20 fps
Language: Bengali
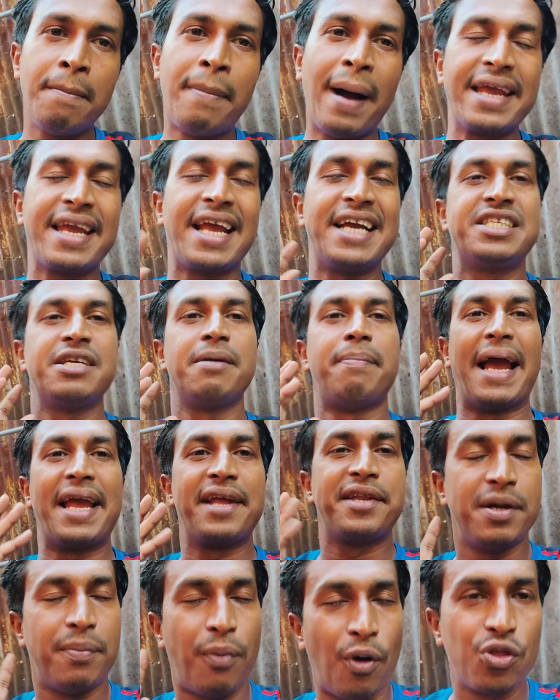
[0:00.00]
বাইক আচ্ছা
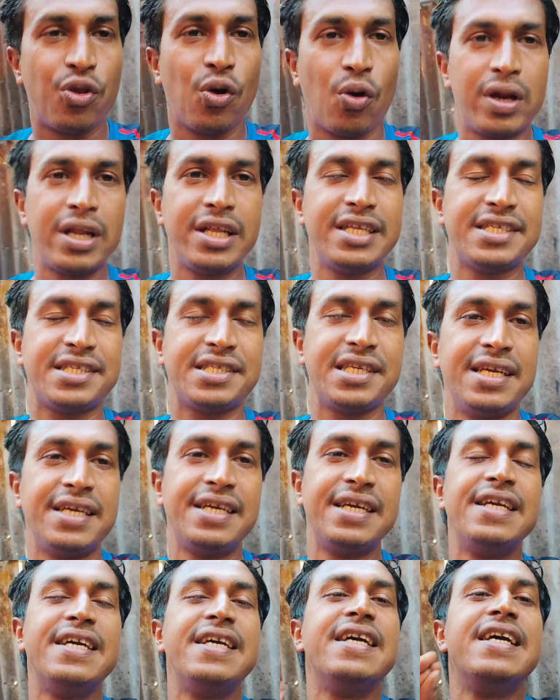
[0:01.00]
বাইক যে বন্ধ করে দিয়েছে
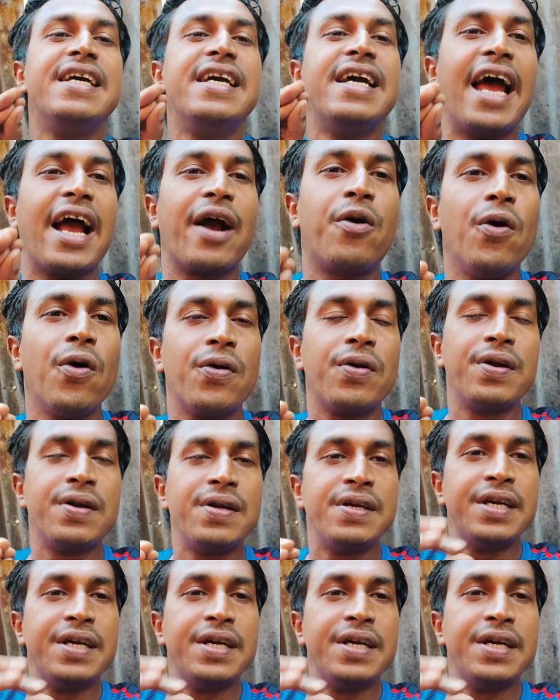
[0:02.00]
এখন